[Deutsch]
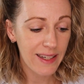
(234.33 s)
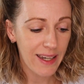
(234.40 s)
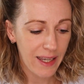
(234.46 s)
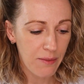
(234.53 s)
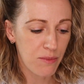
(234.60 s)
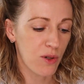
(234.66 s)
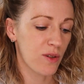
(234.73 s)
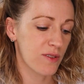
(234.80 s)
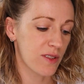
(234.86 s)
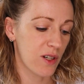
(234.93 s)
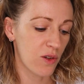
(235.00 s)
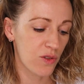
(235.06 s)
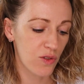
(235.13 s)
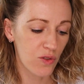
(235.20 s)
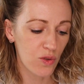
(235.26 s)
Creme Bronzer
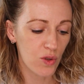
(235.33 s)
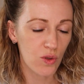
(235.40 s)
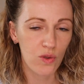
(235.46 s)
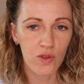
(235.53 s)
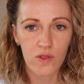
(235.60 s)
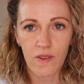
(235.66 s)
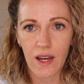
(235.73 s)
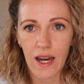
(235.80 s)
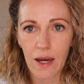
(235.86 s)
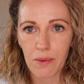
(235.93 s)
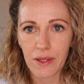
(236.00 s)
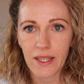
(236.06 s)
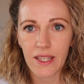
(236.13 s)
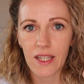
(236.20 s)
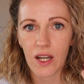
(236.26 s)
rausgesucht und zwar
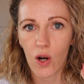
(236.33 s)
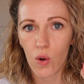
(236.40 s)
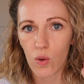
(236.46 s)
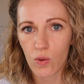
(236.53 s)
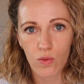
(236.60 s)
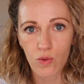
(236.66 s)
habe ich hier auch